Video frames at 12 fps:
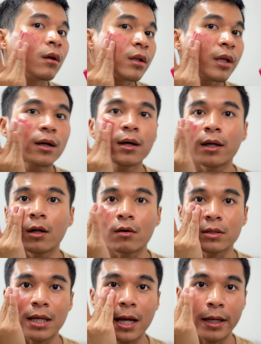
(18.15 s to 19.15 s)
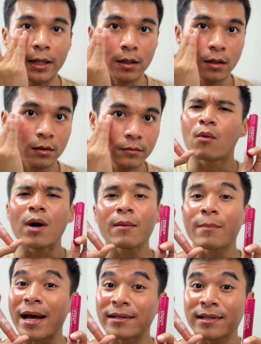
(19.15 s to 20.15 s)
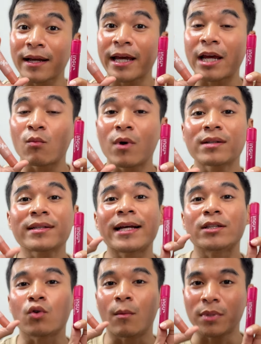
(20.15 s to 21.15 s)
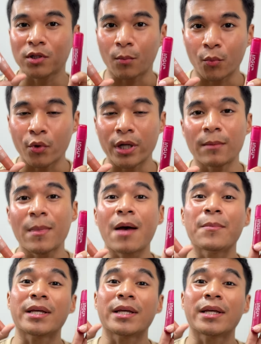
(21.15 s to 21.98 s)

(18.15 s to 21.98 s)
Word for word: ที่เคยลองใช้แต่ว่าแบรนด์จะเคลมว่าใส่ส่วนผสมตัวนี้มา